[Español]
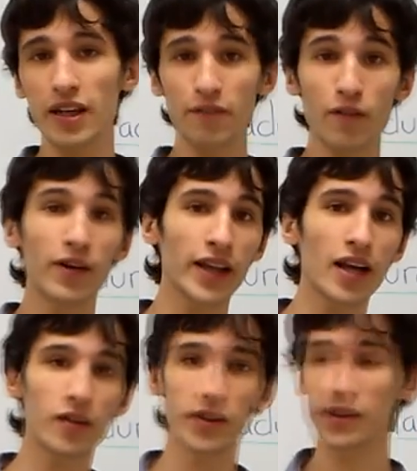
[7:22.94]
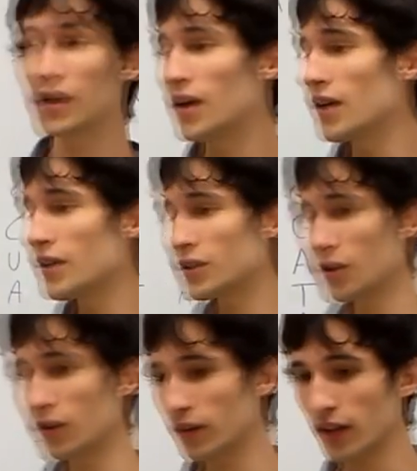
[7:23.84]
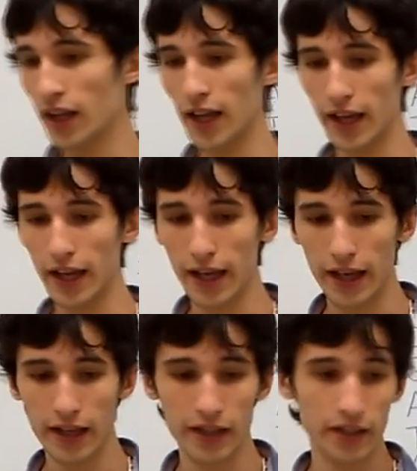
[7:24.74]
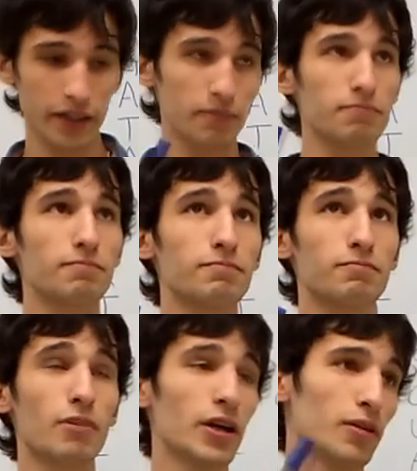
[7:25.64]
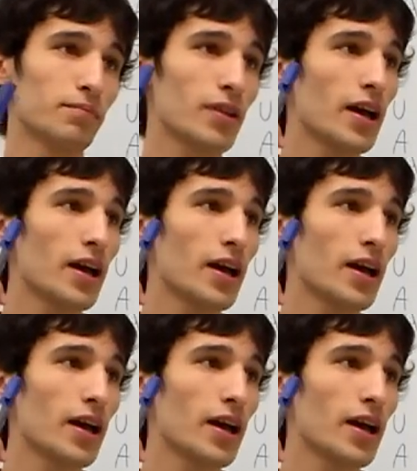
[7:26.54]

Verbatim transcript: trifosfatados son, eh, bueno,